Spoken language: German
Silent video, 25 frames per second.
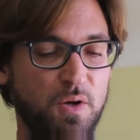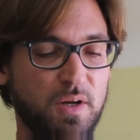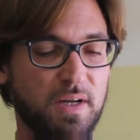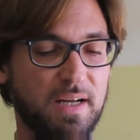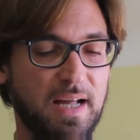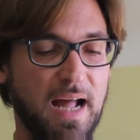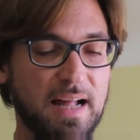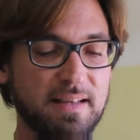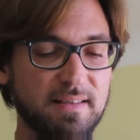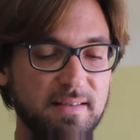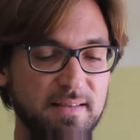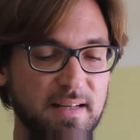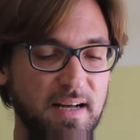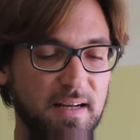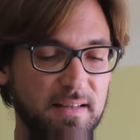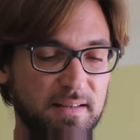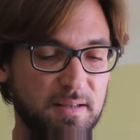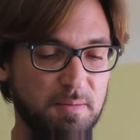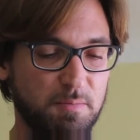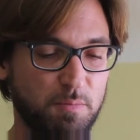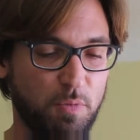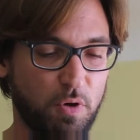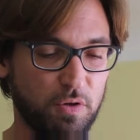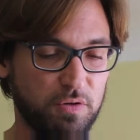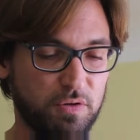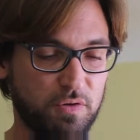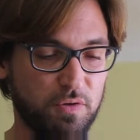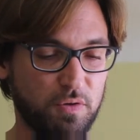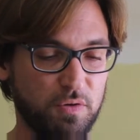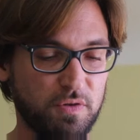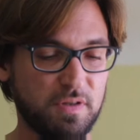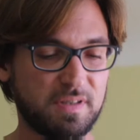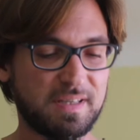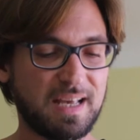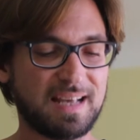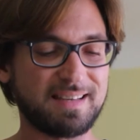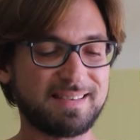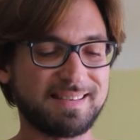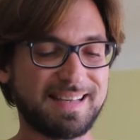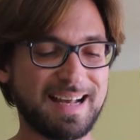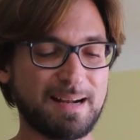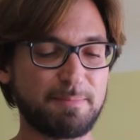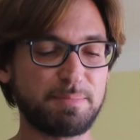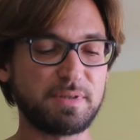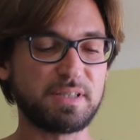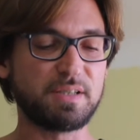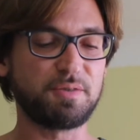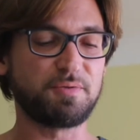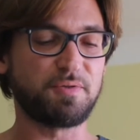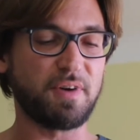Ganz nach dem Motto, sei
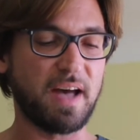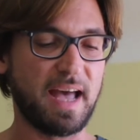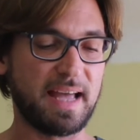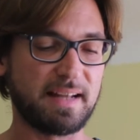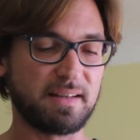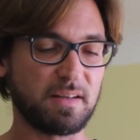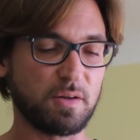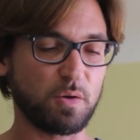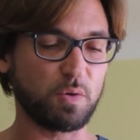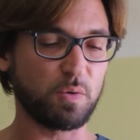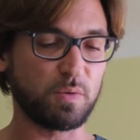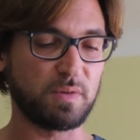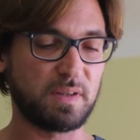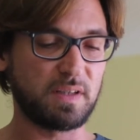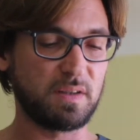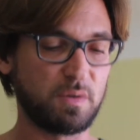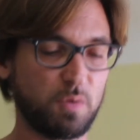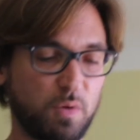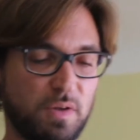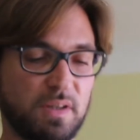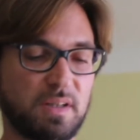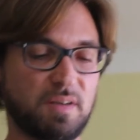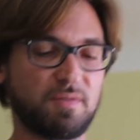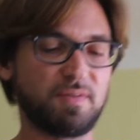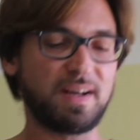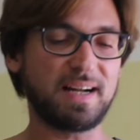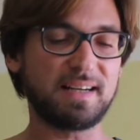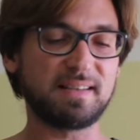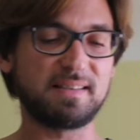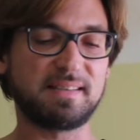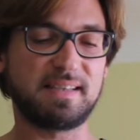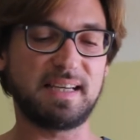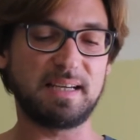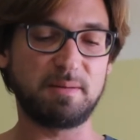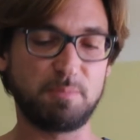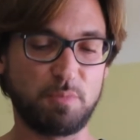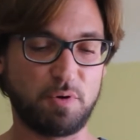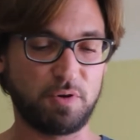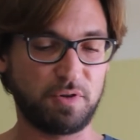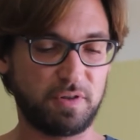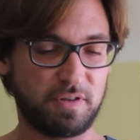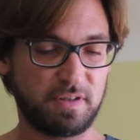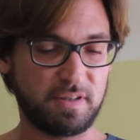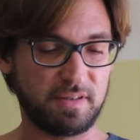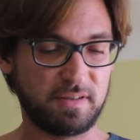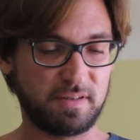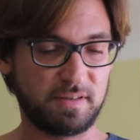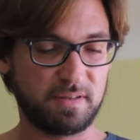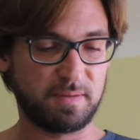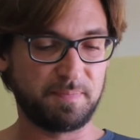selbst die Veränderung, die du in der Welt sehen
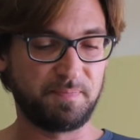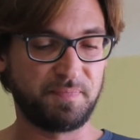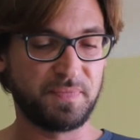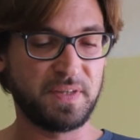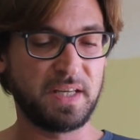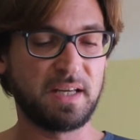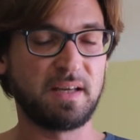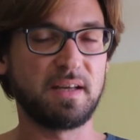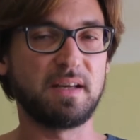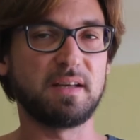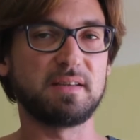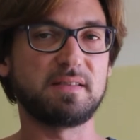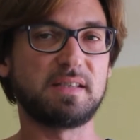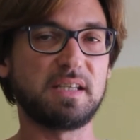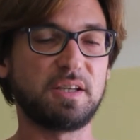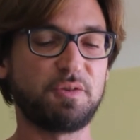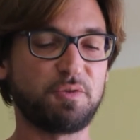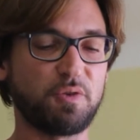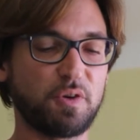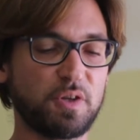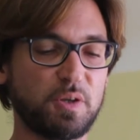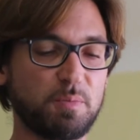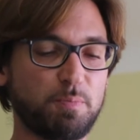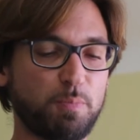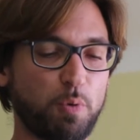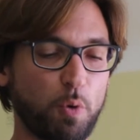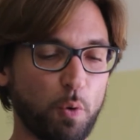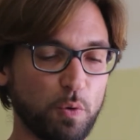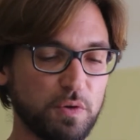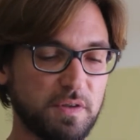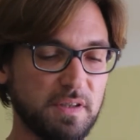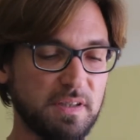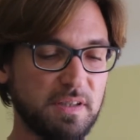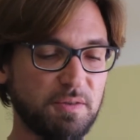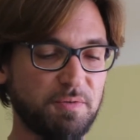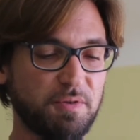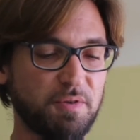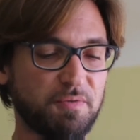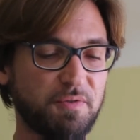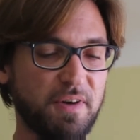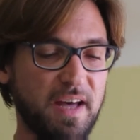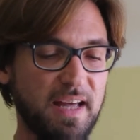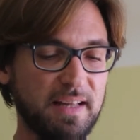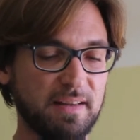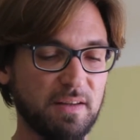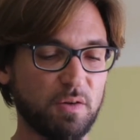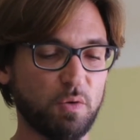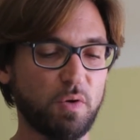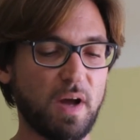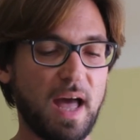möchtest. Sich für eine positive
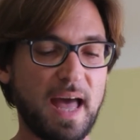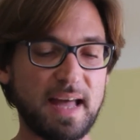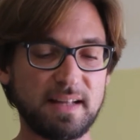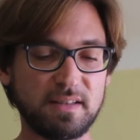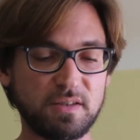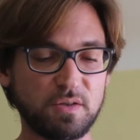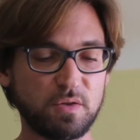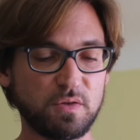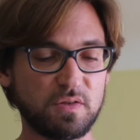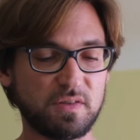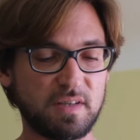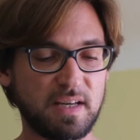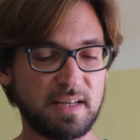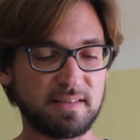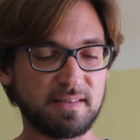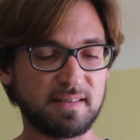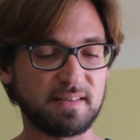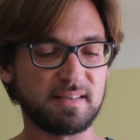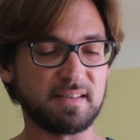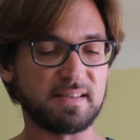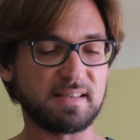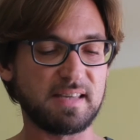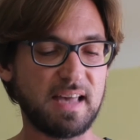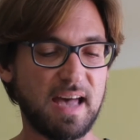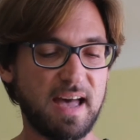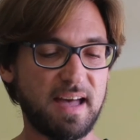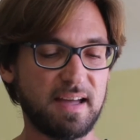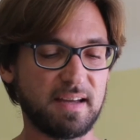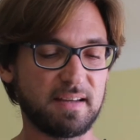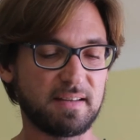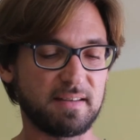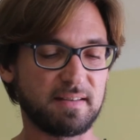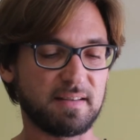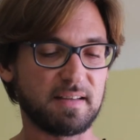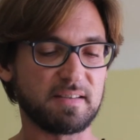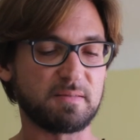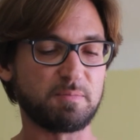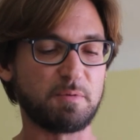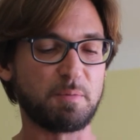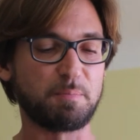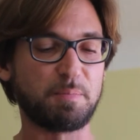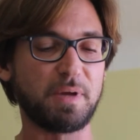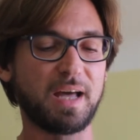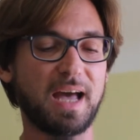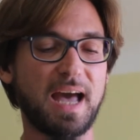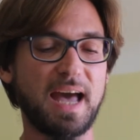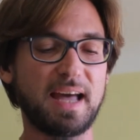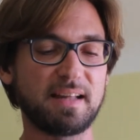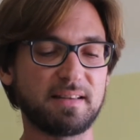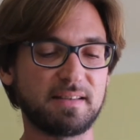Veränderung einzusetzen zeigt, dass man
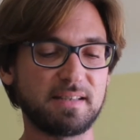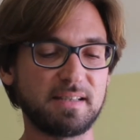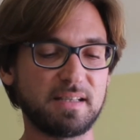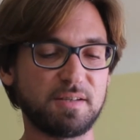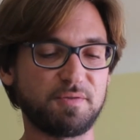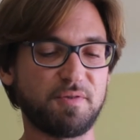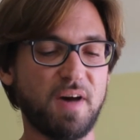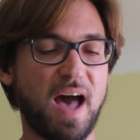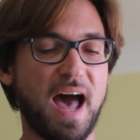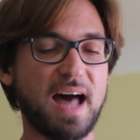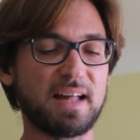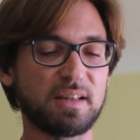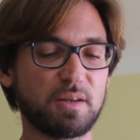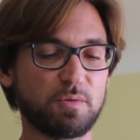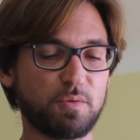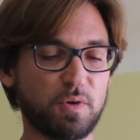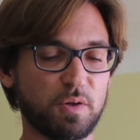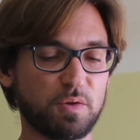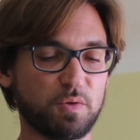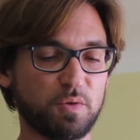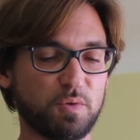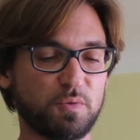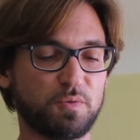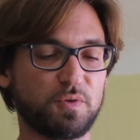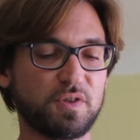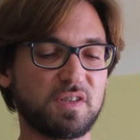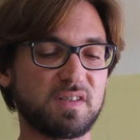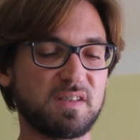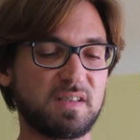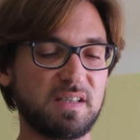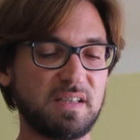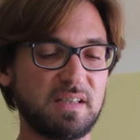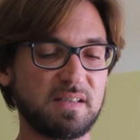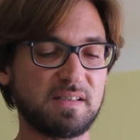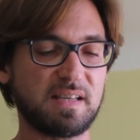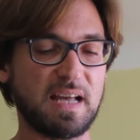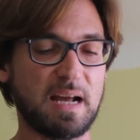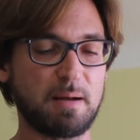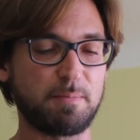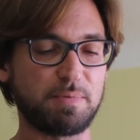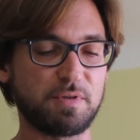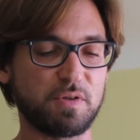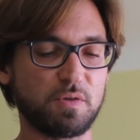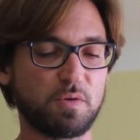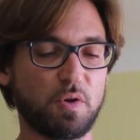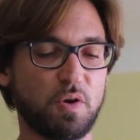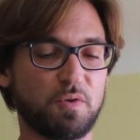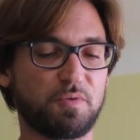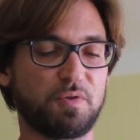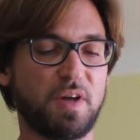bereit ist, Verantwortung für sich selbst
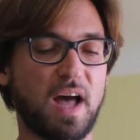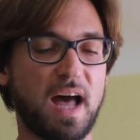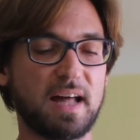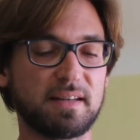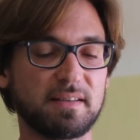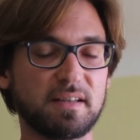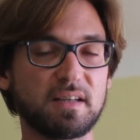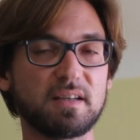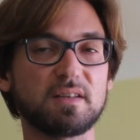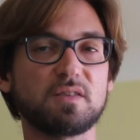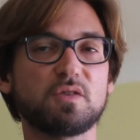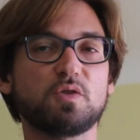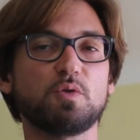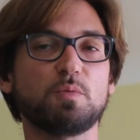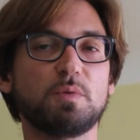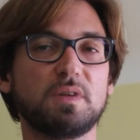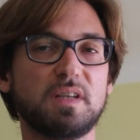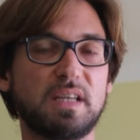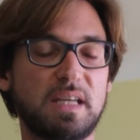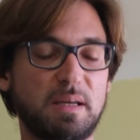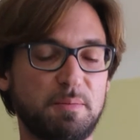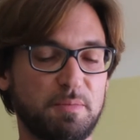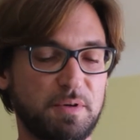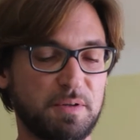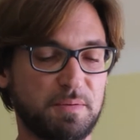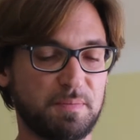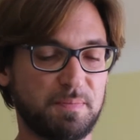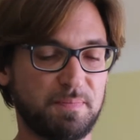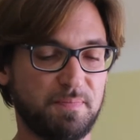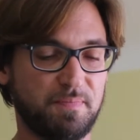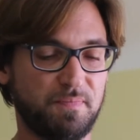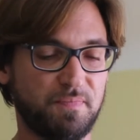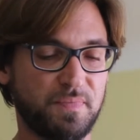und auch für andere zu übernehmen.